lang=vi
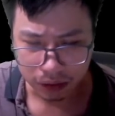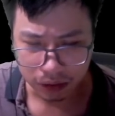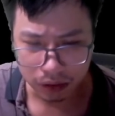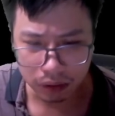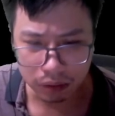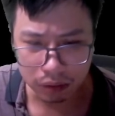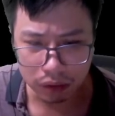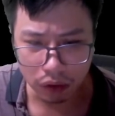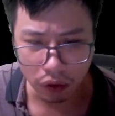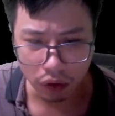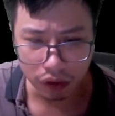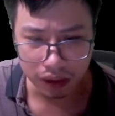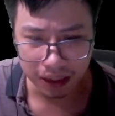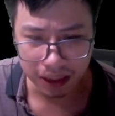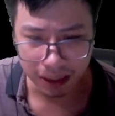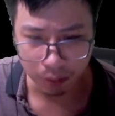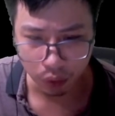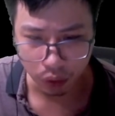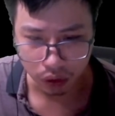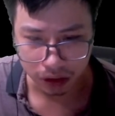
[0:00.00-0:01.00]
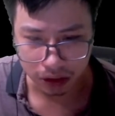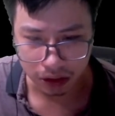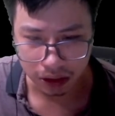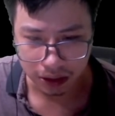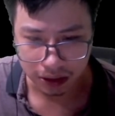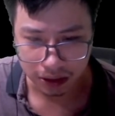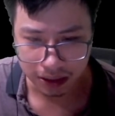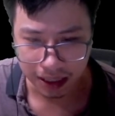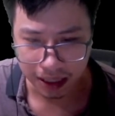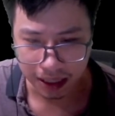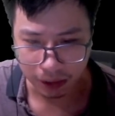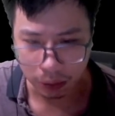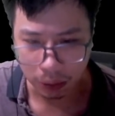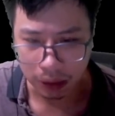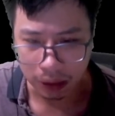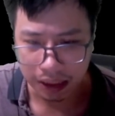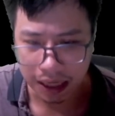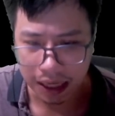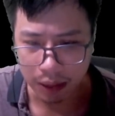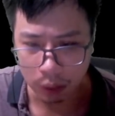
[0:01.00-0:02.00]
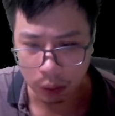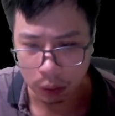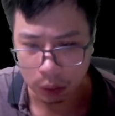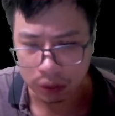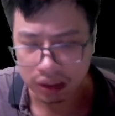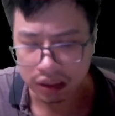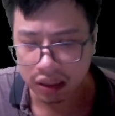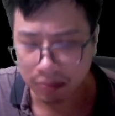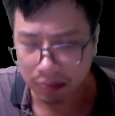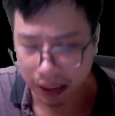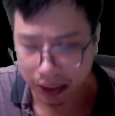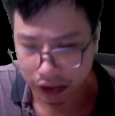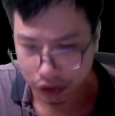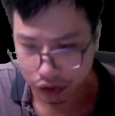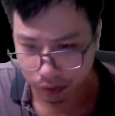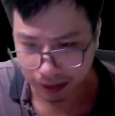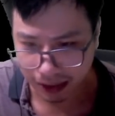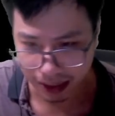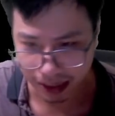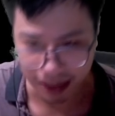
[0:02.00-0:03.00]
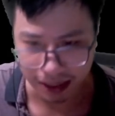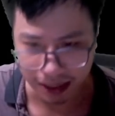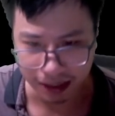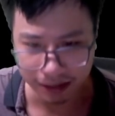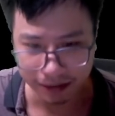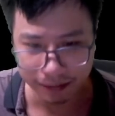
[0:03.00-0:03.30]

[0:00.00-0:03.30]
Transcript: cũng coi như là một cường giả của đạo cổ nhất mạch chúng ta.